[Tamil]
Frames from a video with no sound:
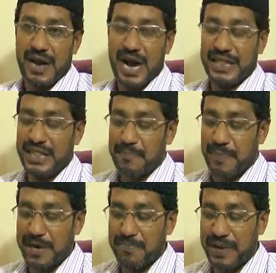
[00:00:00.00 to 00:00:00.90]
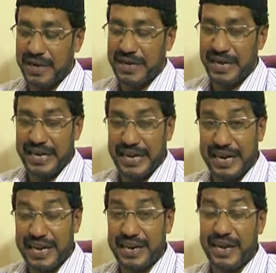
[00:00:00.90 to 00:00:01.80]
அந்த பண்புக்கு
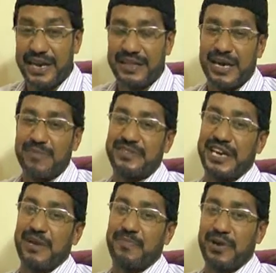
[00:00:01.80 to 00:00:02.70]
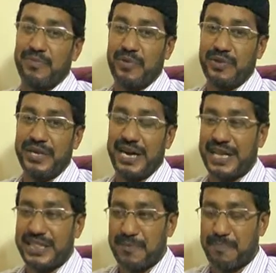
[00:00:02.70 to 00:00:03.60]
இணங்க நாம் செயல்படும் போது
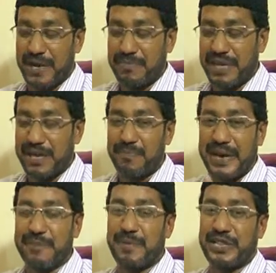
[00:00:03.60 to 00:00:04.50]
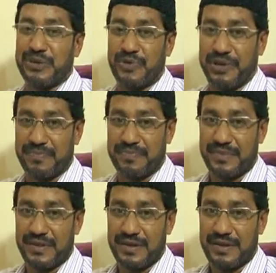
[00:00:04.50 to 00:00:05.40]
அந்த பண்பை நாம் பயன்படுத்த முடியும்
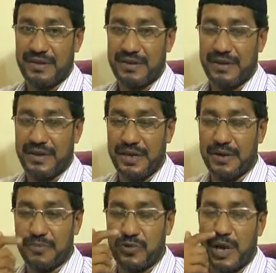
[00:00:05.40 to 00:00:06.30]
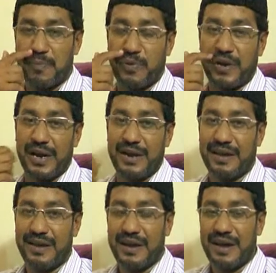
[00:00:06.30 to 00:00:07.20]
இன்னும் சொல்ல போனால்
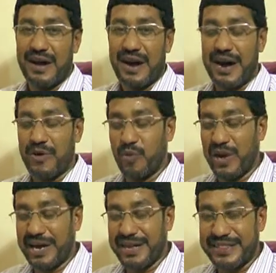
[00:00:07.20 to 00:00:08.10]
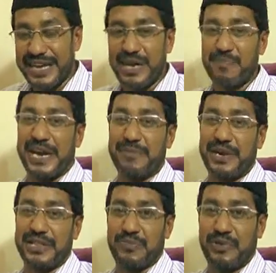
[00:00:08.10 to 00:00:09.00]
உலகத்தை நாம்
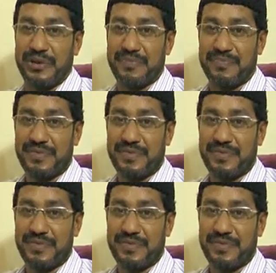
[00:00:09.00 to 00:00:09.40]
பயன்படுத்த முடியும்